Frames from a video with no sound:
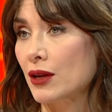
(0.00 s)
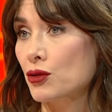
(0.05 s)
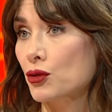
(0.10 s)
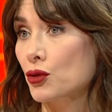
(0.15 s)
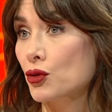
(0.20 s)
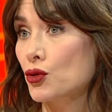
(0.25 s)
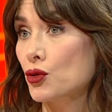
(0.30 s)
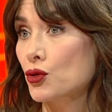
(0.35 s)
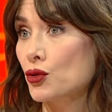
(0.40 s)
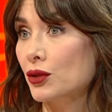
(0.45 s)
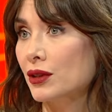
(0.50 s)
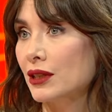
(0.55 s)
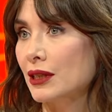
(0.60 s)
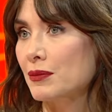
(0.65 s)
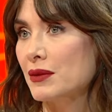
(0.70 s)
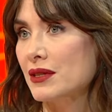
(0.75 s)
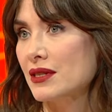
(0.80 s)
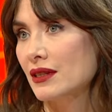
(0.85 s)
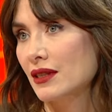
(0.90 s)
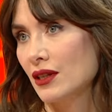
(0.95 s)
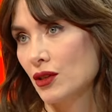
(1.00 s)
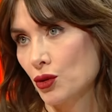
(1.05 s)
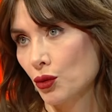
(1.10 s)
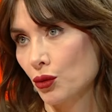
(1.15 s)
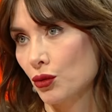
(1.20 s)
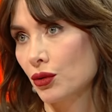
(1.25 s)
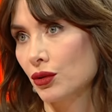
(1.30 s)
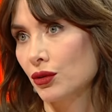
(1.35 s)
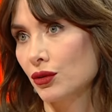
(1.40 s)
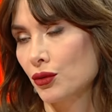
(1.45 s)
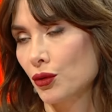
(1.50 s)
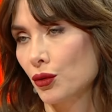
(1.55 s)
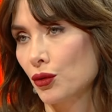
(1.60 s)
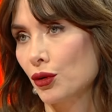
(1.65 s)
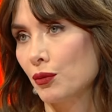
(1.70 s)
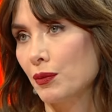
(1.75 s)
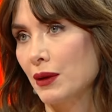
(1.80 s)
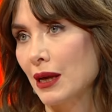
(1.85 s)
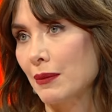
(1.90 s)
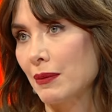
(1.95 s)
Çünkü çocuklarımızda da çok
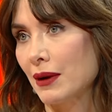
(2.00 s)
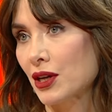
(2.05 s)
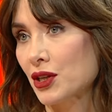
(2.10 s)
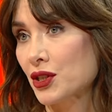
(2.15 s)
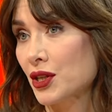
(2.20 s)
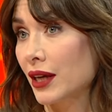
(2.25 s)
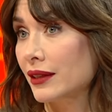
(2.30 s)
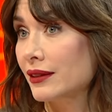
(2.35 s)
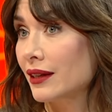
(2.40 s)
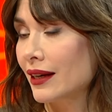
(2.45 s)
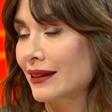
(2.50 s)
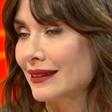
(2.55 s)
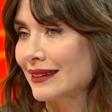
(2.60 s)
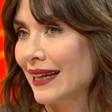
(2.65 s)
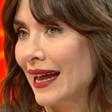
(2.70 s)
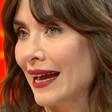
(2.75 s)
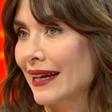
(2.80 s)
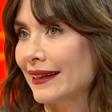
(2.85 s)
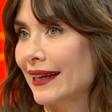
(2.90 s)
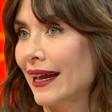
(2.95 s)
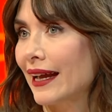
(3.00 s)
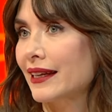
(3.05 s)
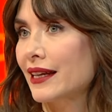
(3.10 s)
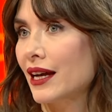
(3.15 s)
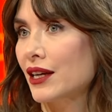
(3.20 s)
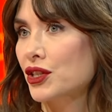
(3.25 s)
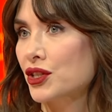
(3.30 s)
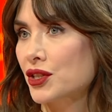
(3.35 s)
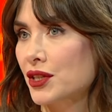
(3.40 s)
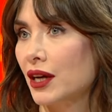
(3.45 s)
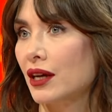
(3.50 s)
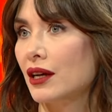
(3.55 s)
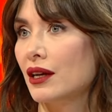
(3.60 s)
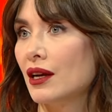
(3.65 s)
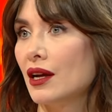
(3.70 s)
görülmeye başlandı artık erken yaşta.